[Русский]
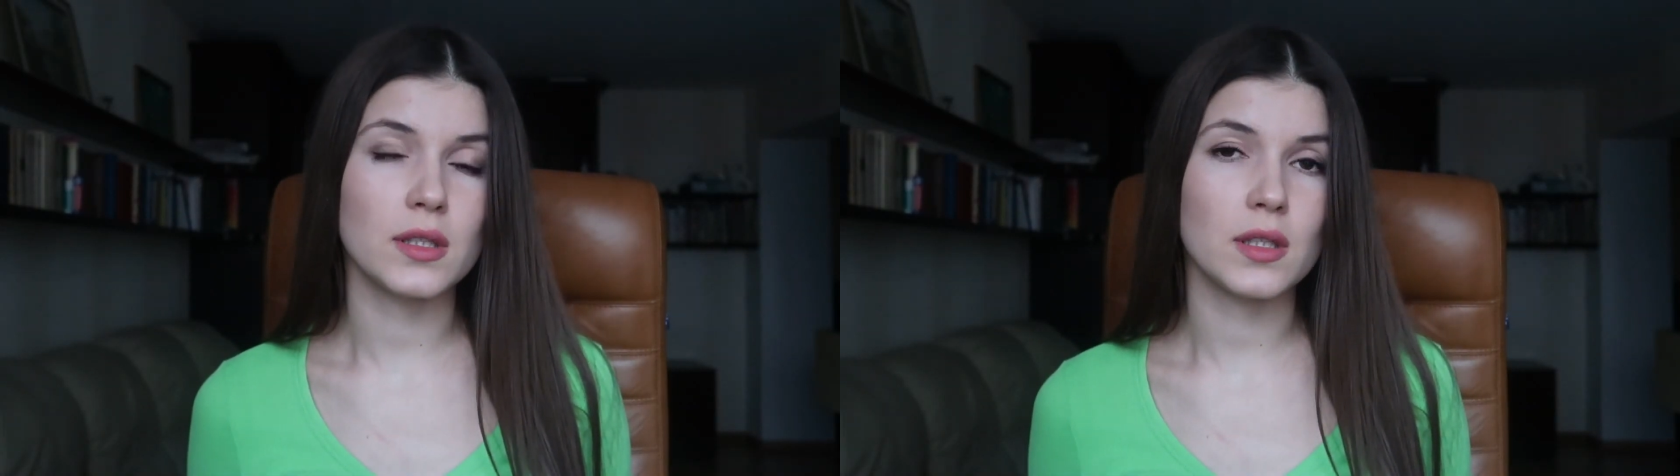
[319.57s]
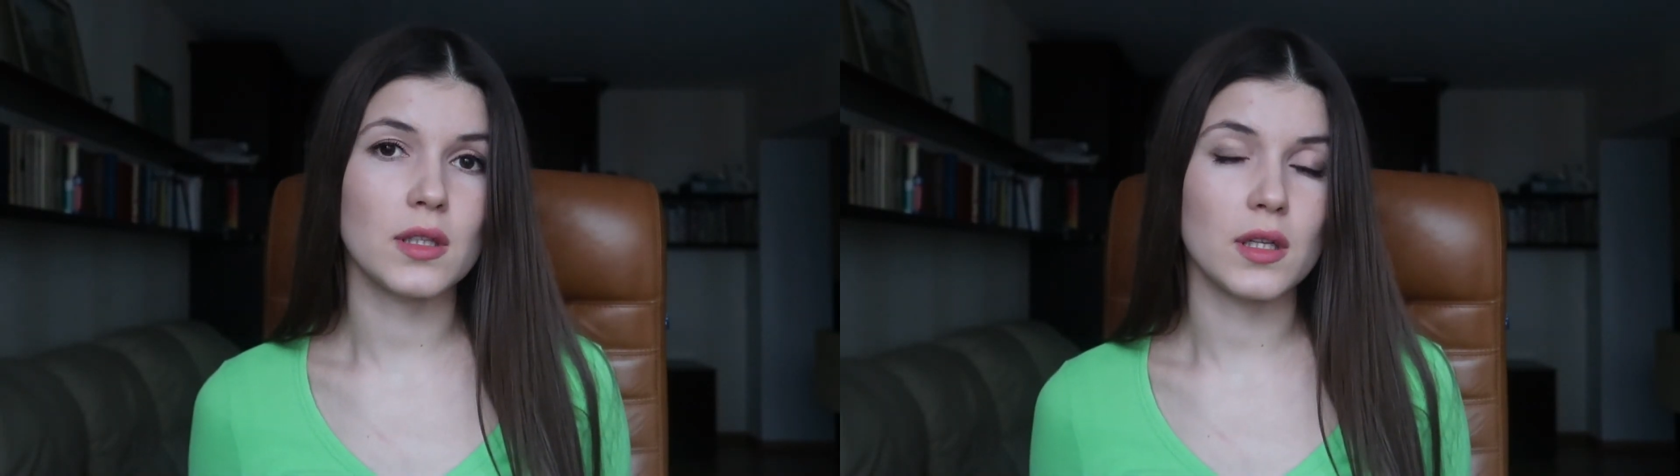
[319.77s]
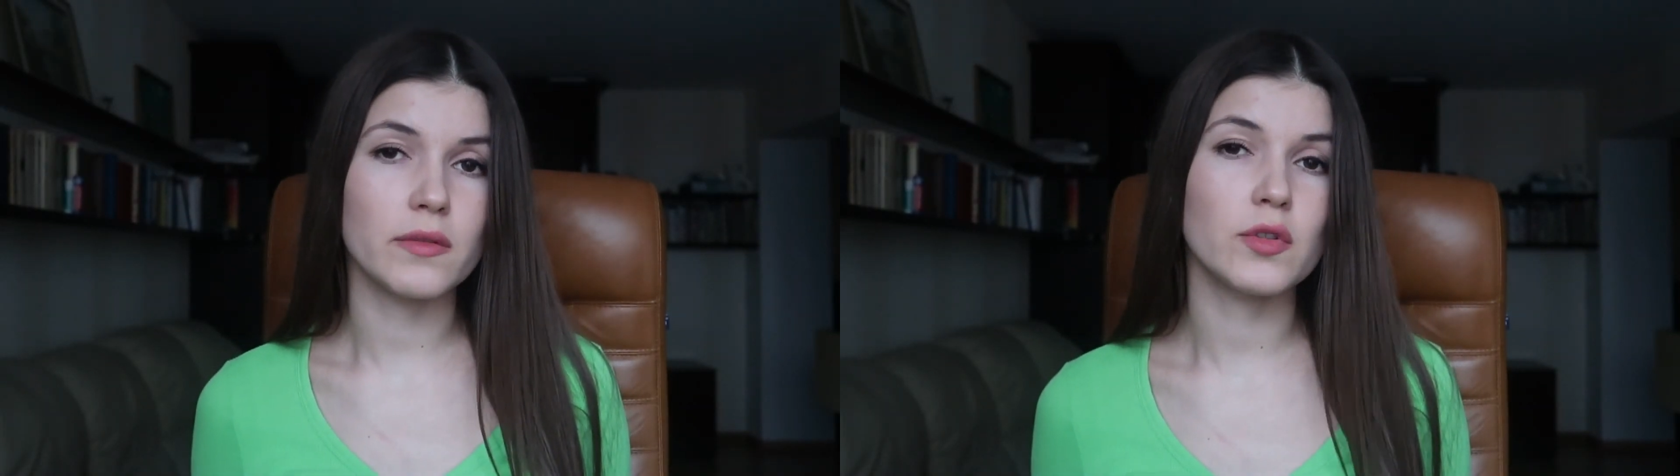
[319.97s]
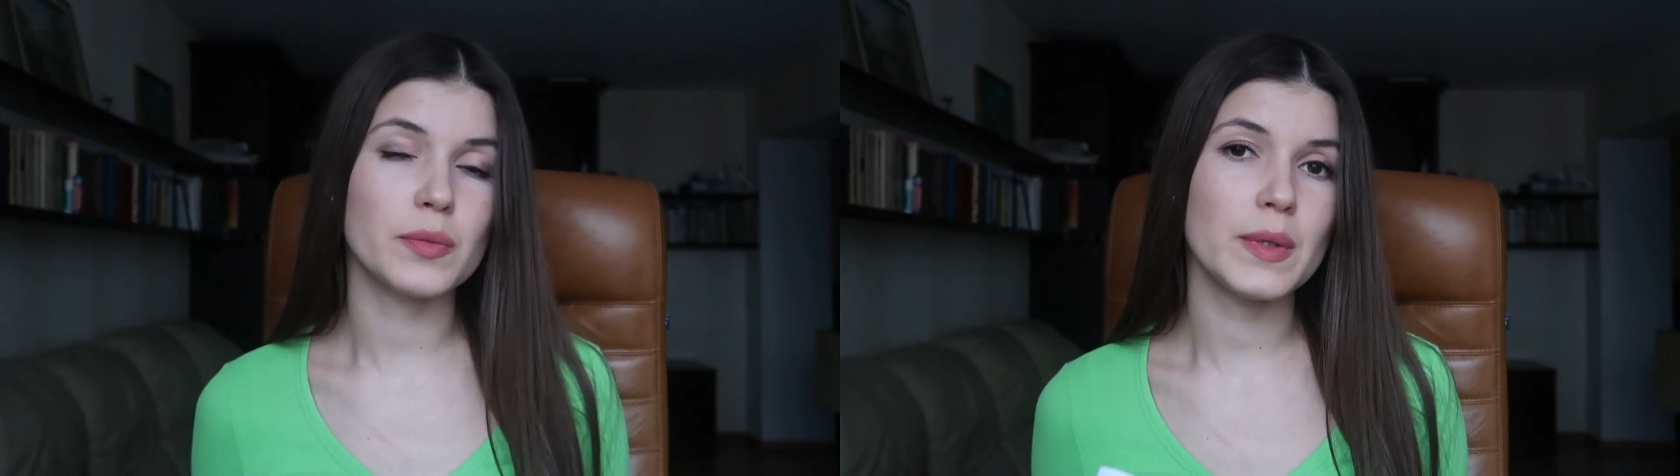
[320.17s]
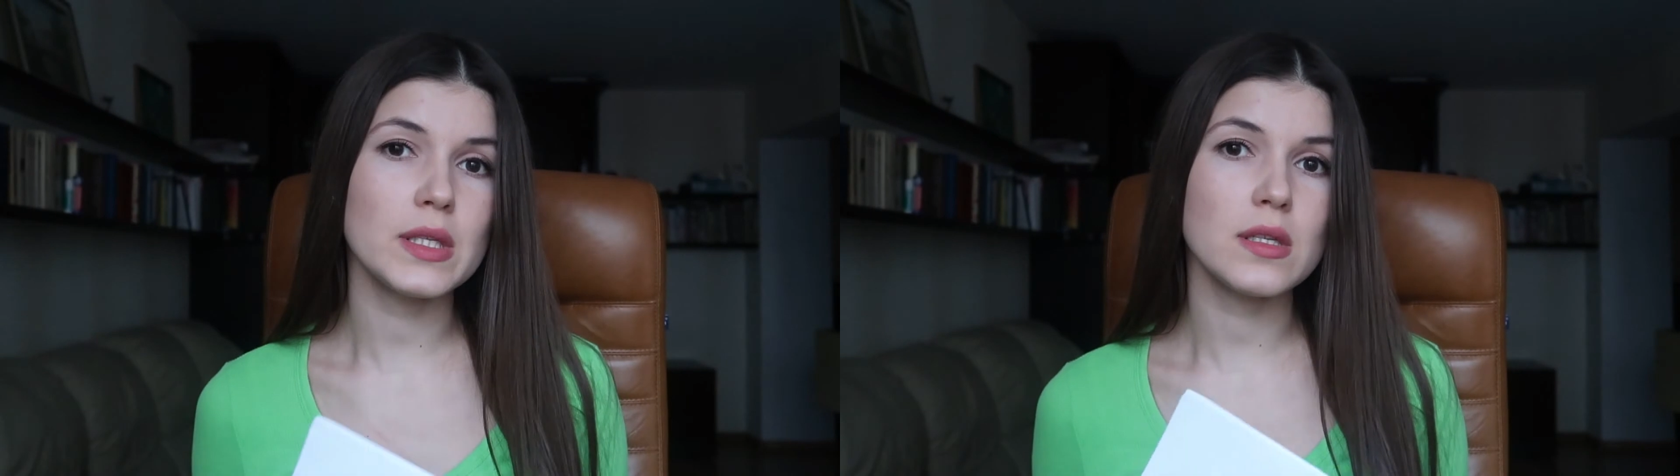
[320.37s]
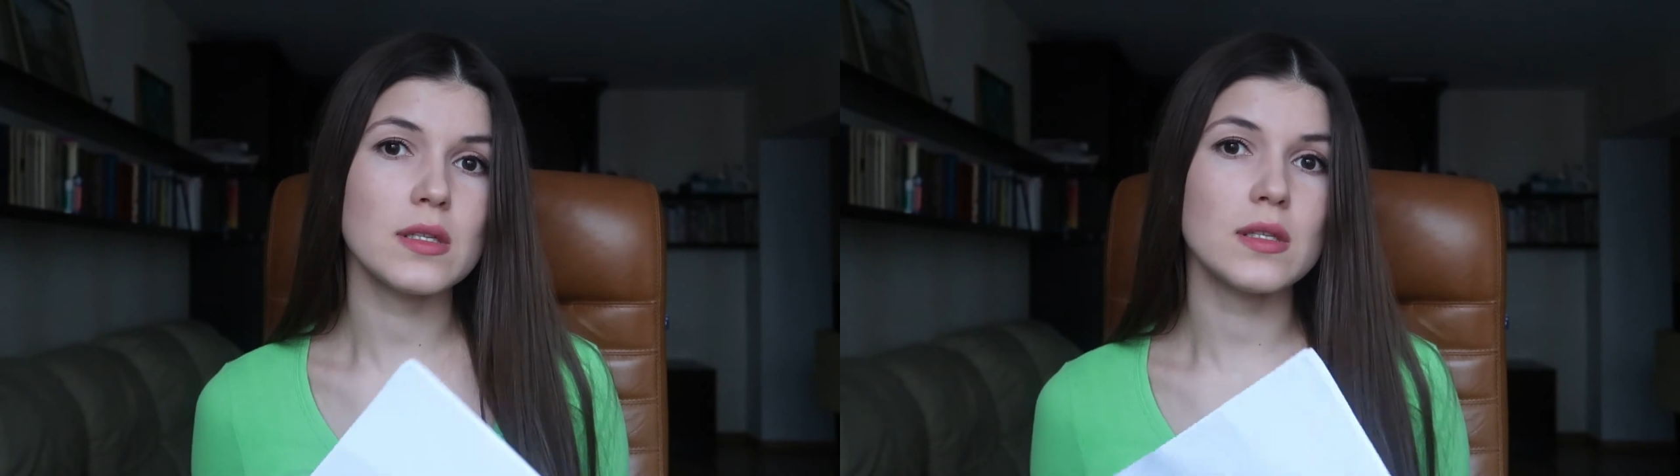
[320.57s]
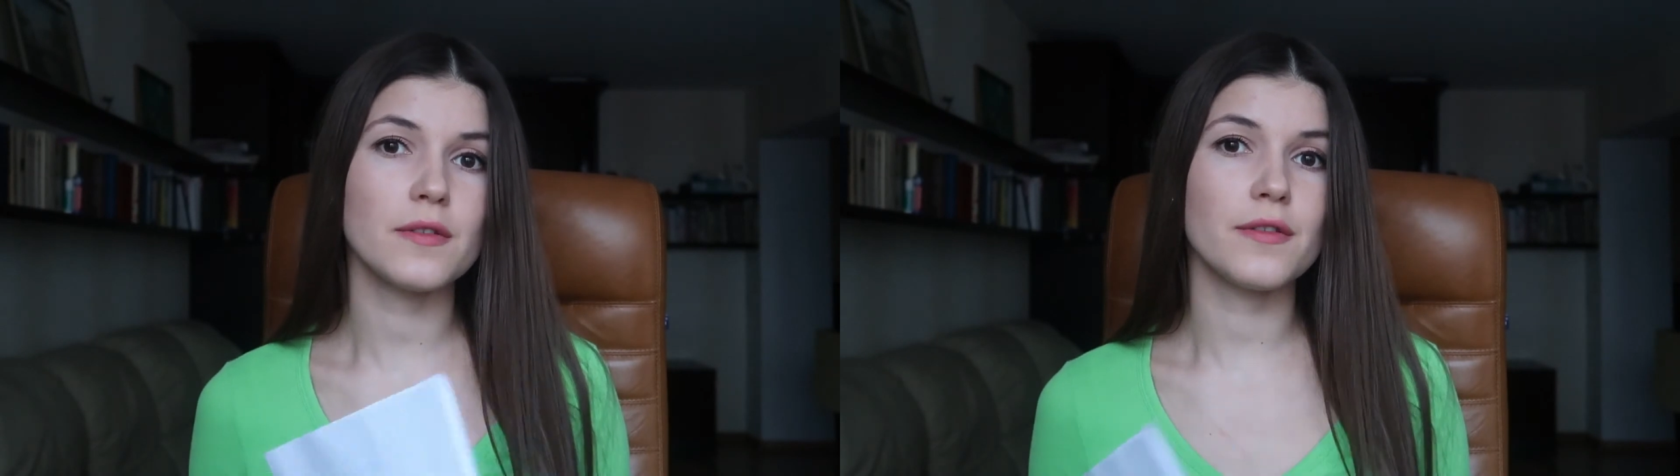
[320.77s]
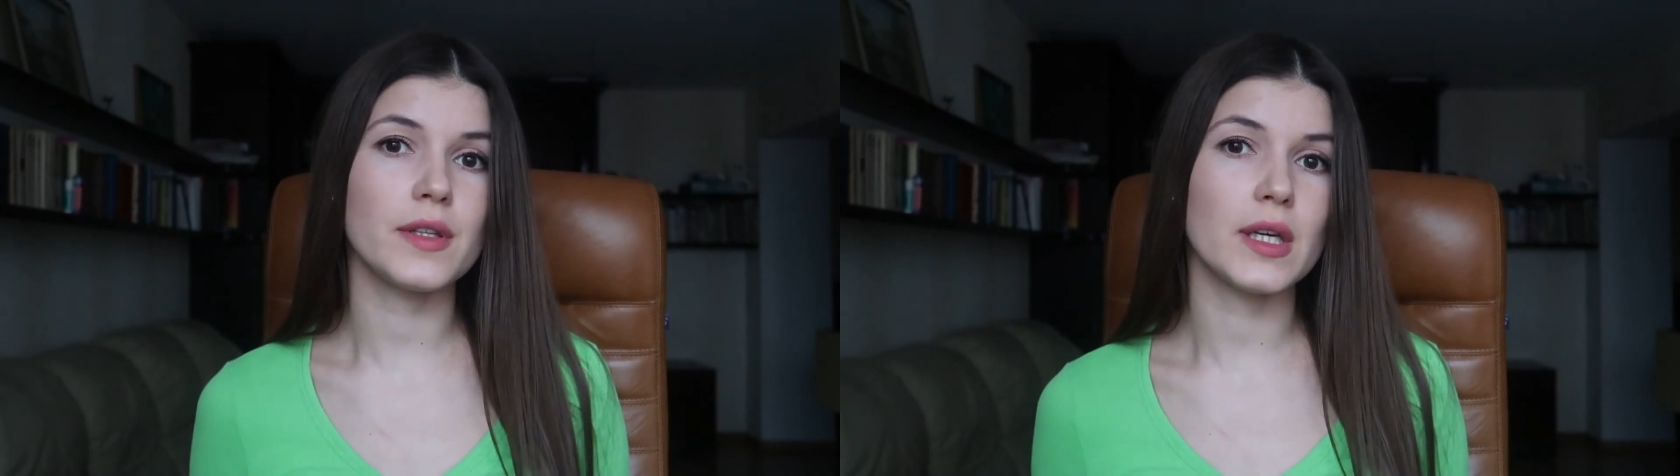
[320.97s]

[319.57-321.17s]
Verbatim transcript: где-то до двух месяцев